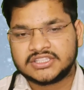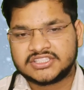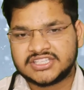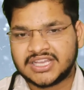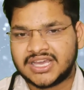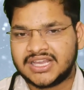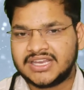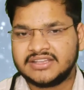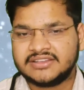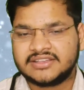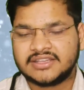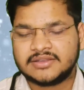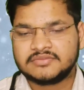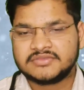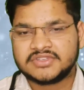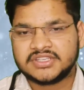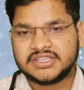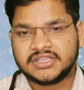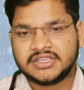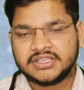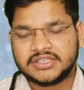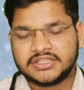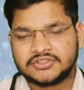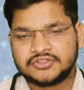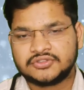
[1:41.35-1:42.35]
40 एम
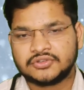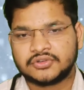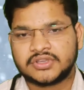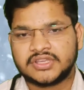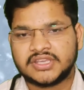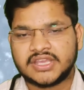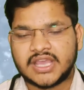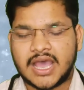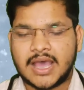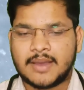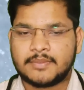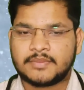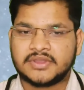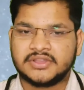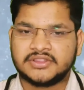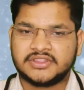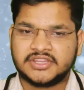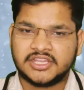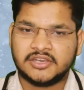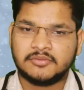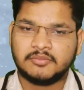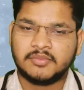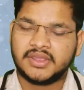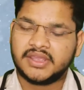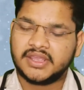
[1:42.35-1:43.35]
जी जो कि आपके
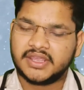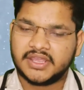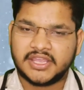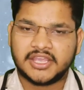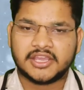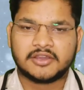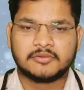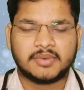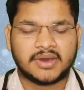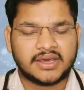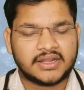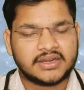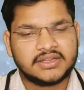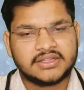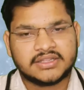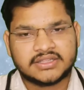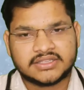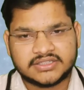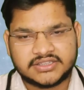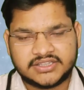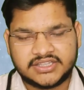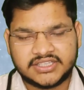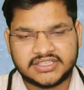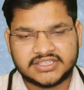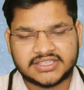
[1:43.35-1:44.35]
दिन में एक बार
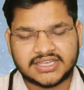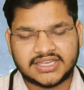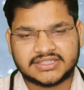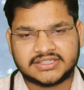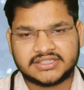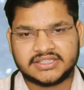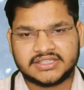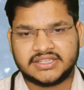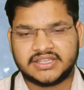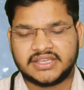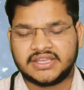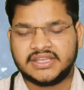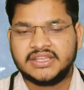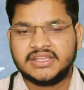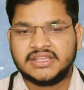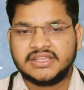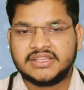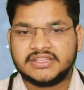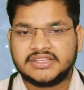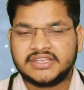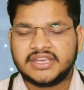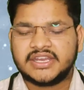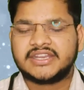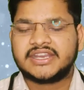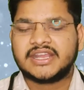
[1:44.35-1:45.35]
दी जाती है
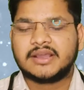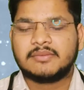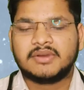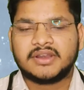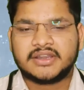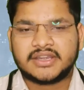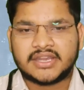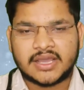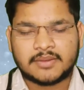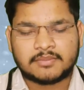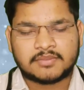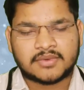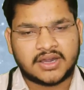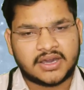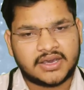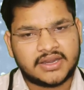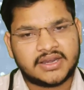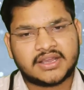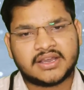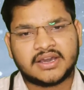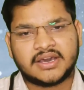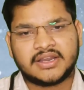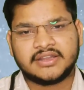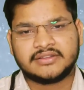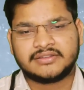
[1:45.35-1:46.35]
ये टैबलेट आप खाना
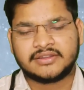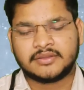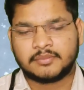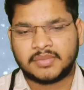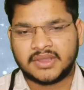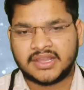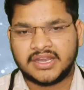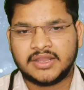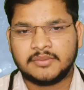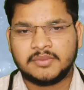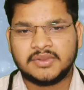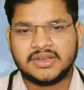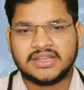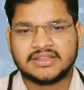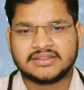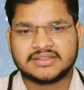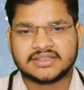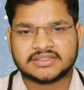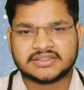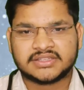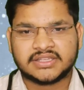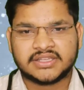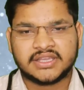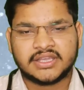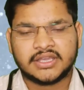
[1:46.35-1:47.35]
खाने से पहले भी ले
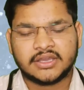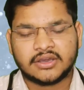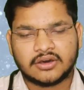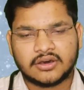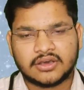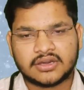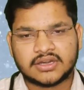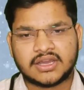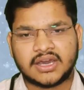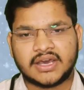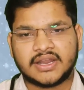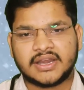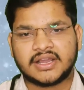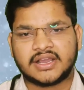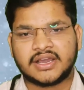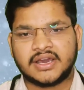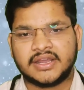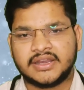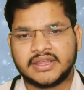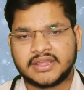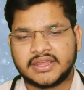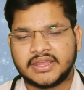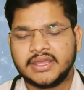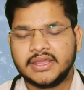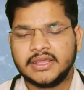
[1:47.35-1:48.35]
सकते हैं और खाना
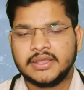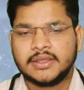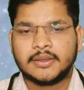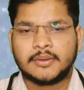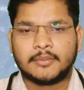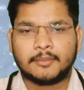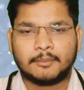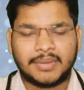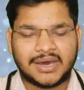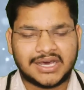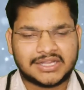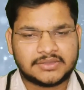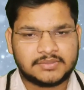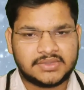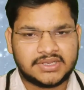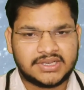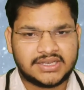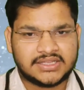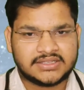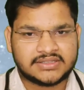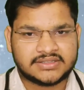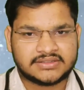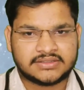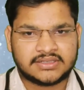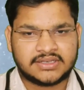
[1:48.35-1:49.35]
खाने के बाद भी
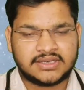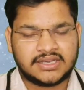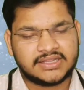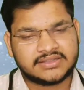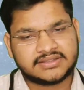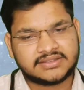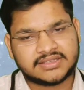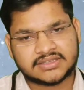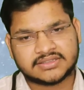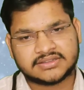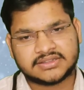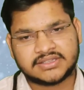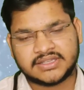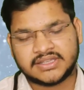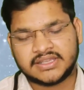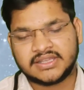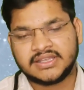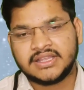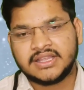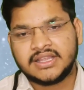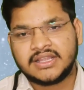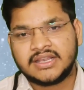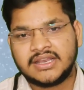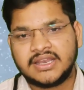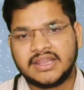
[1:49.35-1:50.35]
ले ले सकते हैं
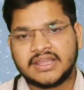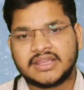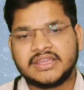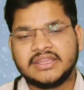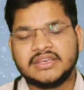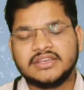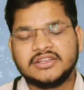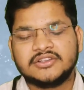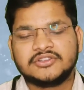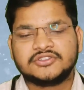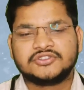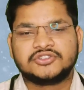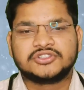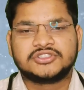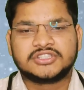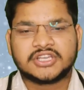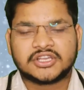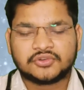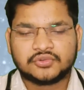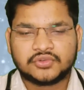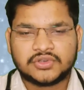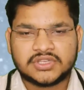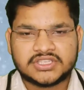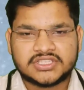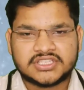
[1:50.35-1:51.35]
लेकिन जो
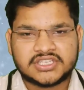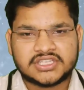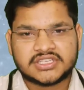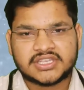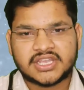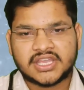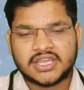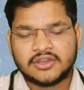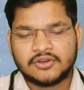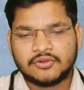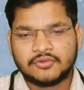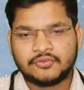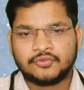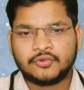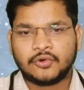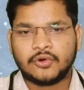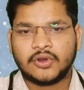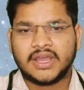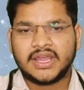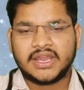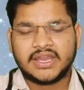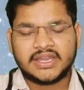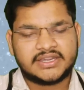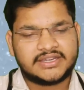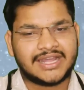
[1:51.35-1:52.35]
ज़रूरी चीज़ है वो
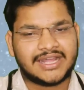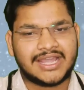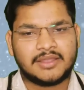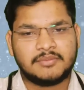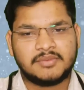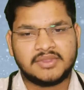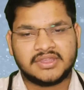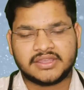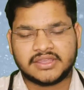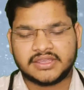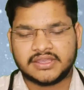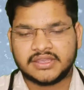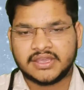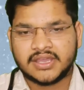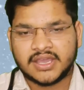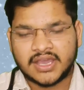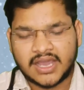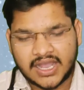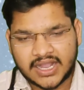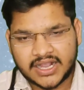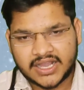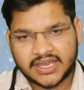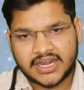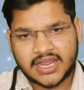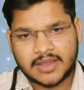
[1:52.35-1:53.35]
है टाइमिंग की
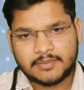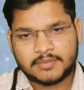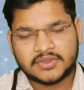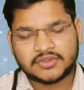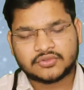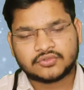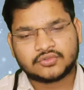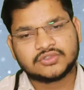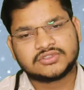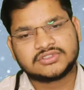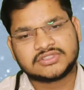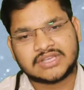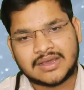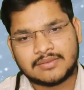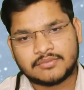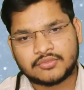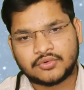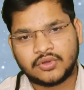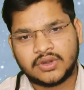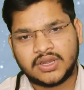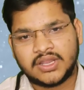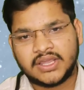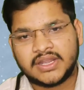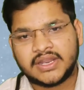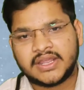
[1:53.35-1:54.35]
अगर आप इसको शाम
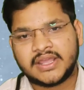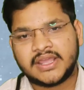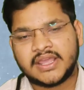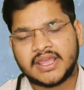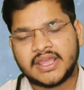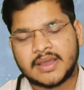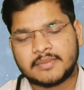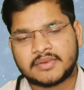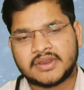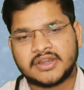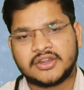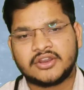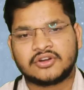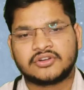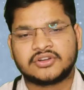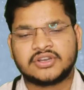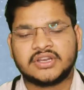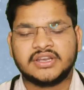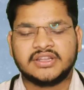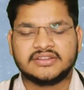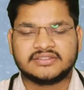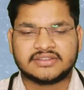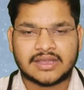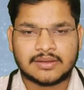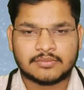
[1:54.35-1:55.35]
को ले रहे हैं आपके डॉक्टर
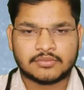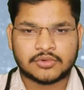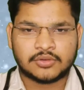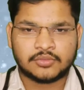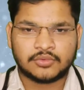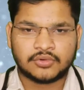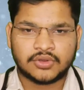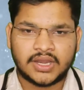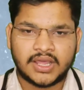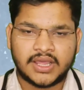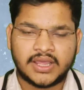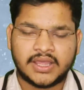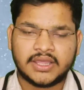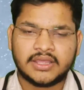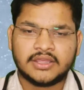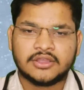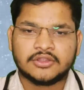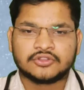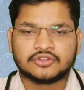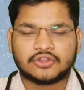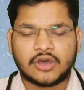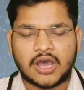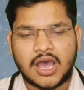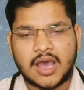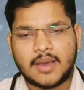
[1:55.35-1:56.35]
ने शाम को बोला है
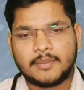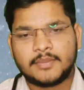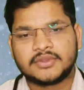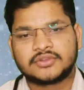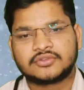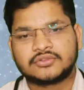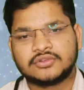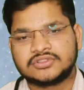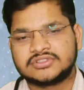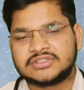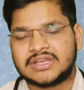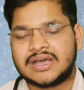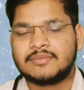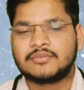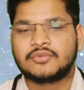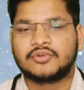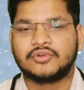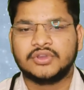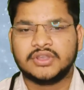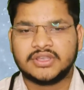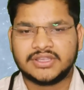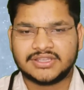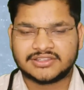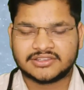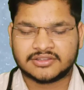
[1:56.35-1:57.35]
तो आप इसको शाम को
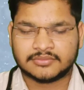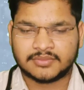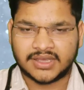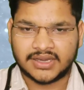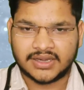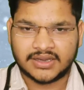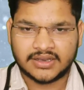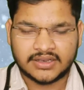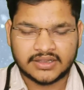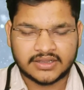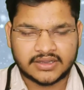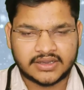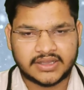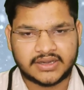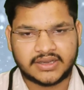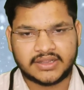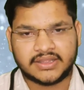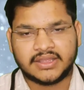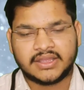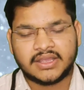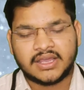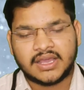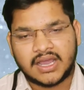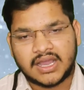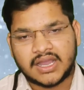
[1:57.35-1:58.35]
ही इस्तेमाल करें
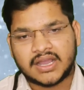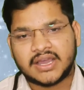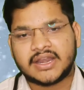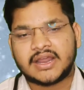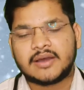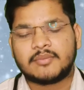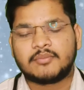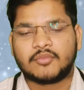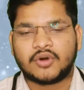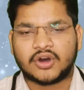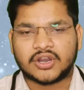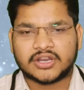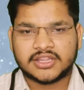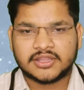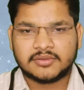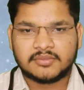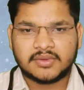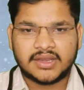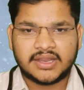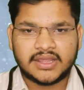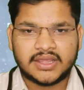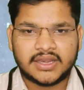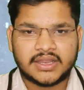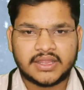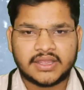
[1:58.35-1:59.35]
अगर आप मॉर्निंग में
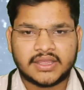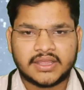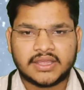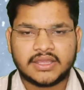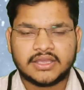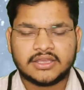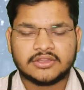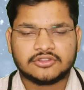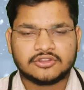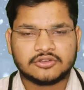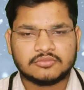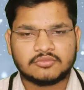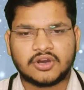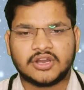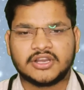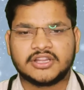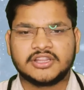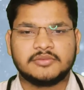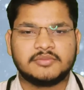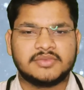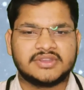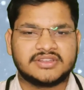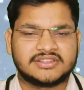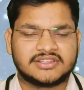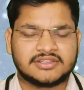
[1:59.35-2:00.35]
ले रहे हैं तो
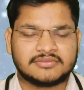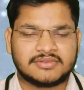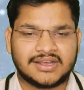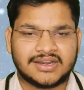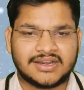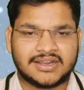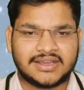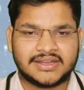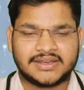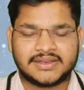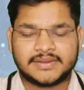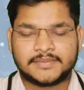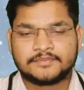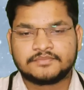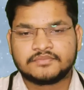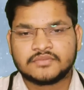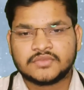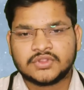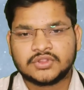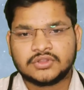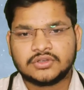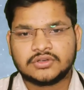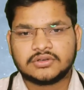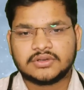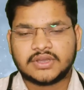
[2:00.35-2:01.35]
मॉर्निंग में इस्तेमाल करें
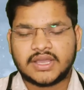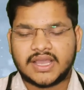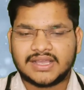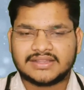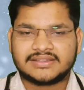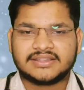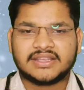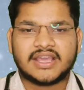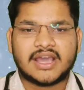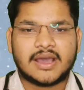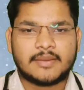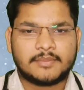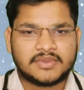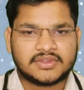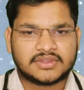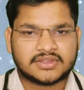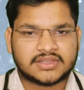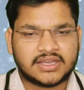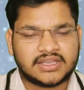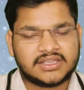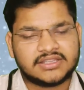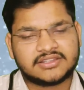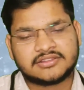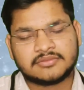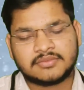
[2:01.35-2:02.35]
तो ऐसे आप
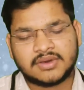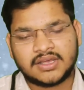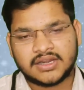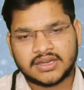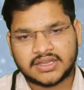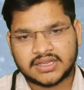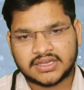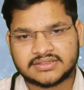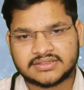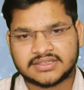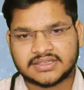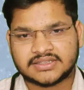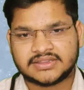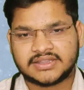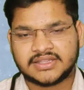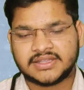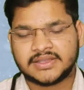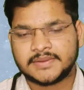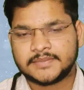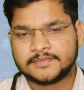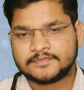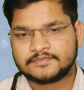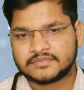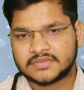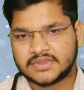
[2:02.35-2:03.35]
इसका इस्तेमाल सकते
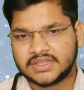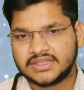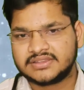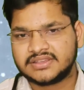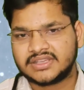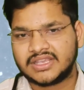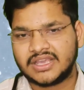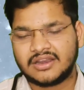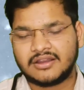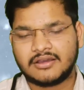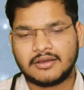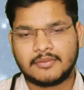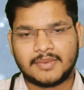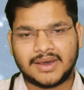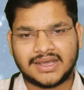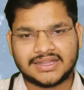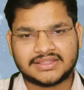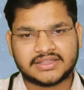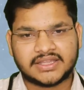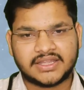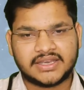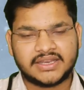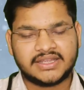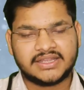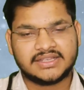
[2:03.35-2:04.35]
हैं इसके अलावा
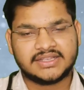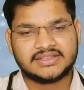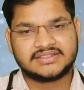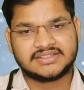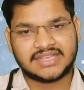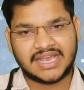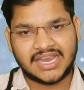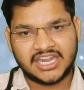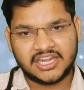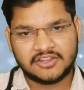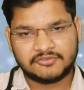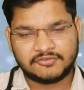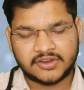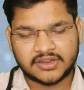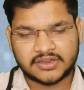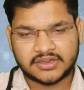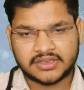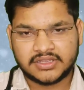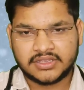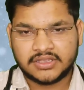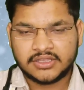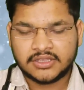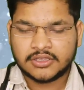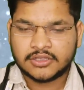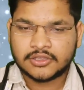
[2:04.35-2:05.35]
बात करेंगे साइड इफेक्ट
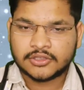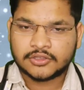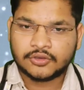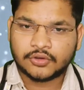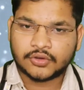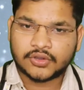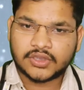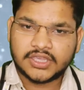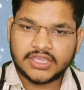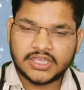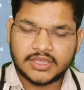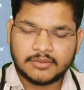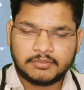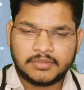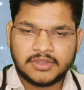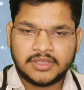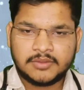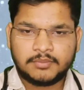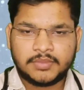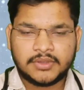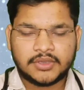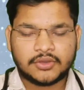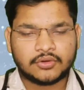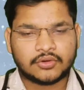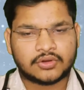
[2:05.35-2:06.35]
की क्योंकि ये
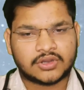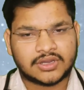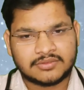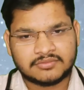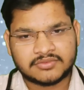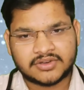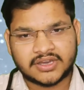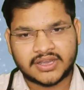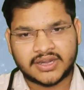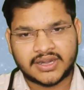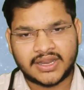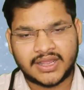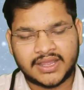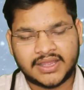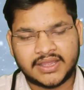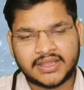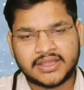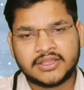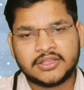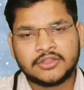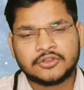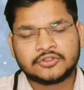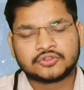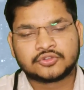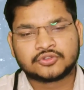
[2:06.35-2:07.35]
बीपी को कम कर रहा
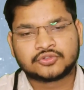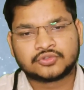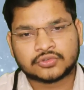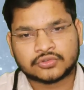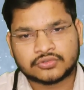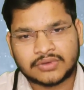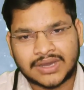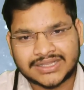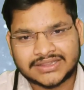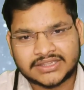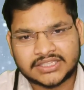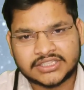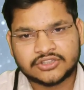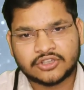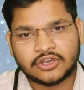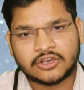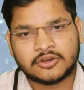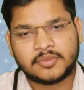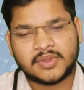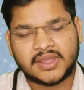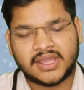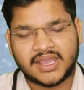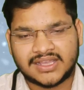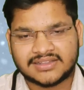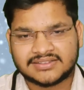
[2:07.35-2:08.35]
है तो शुरुआती दौर
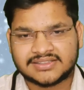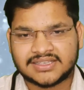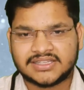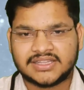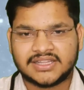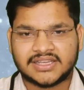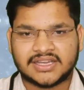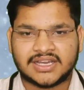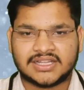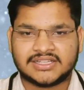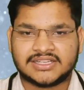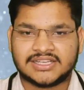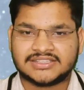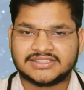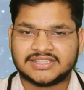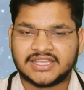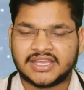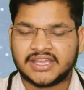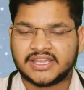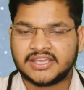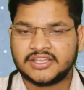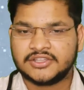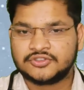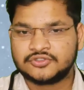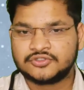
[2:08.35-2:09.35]
में ऐसा देखा जाता
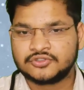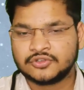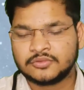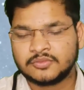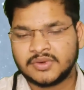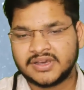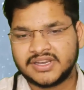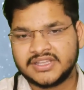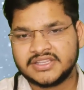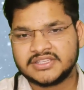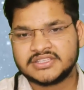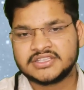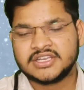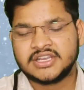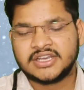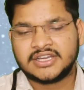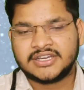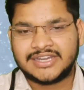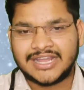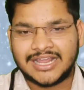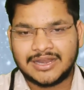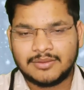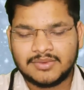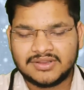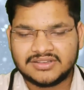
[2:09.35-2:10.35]
है कि जो मरीज
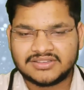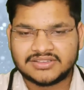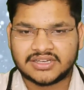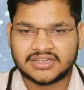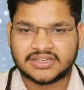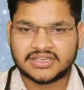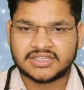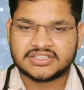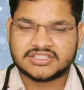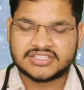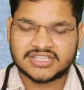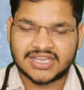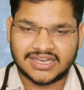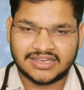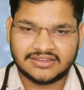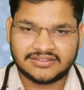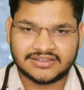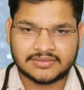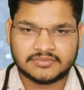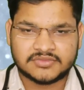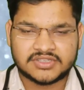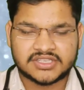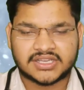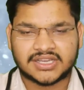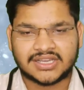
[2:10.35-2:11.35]
टेलमी सर्टन चालीस
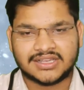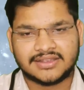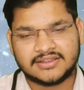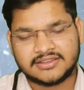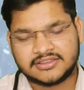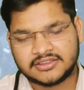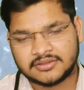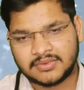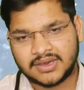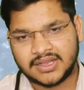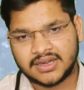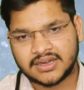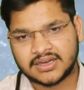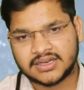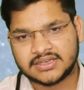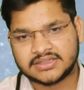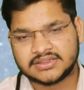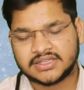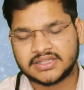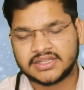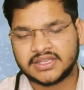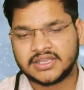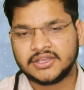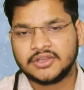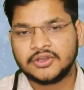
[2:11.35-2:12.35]
एम का इस्तेमाल
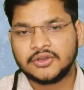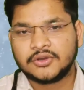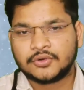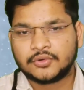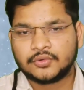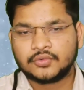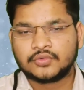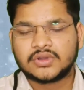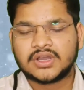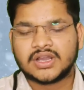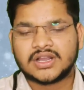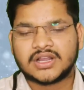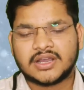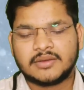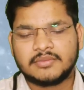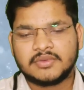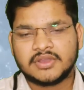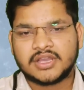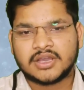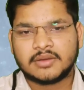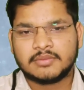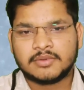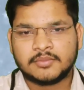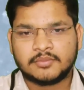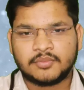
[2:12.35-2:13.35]
करते हैं उनका कभी
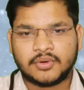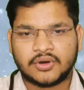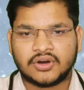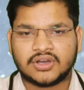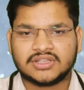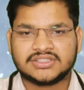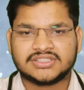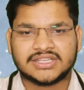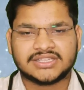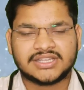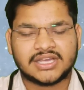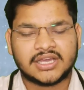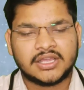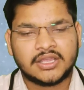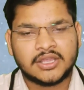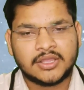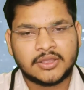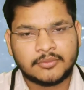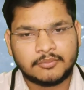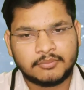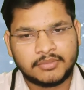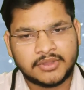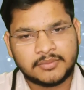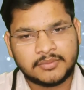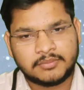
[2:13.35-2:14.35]
कभी बहुत ज़्यादा
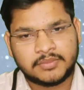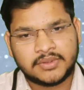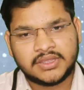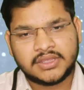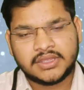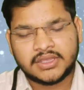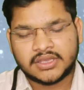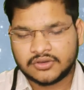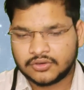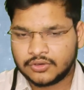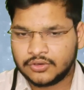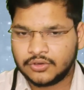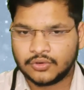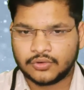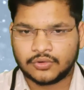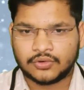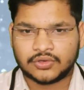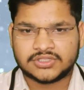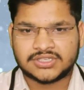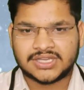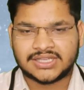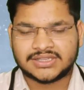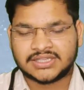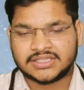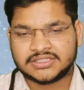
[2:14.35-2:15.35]
बीपी लो हो
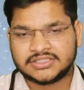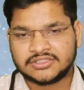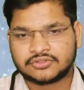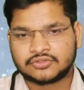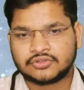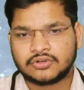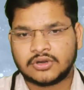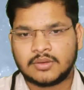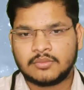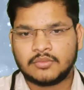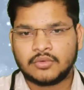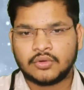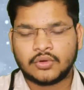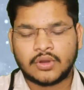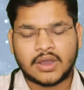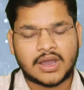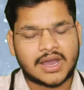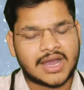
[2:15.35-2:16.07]
जाता है जिसको हम लोग